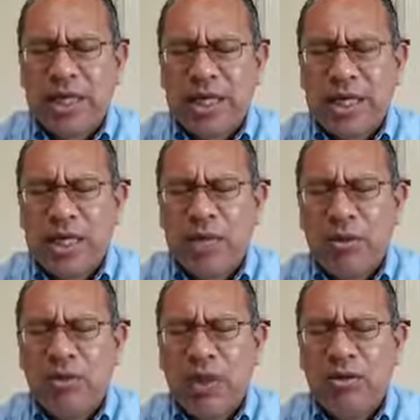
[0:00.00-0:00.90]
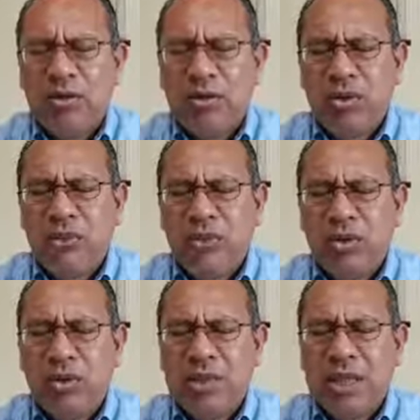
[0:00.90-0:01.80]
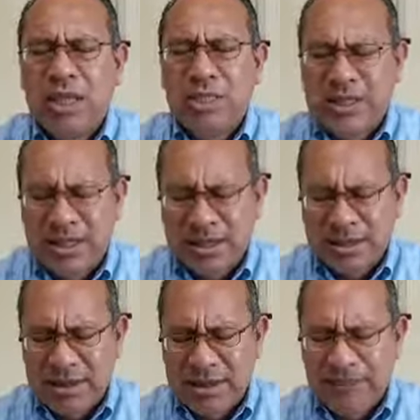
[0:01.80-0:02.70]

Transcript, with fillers: en cada momento de nuestra existencia.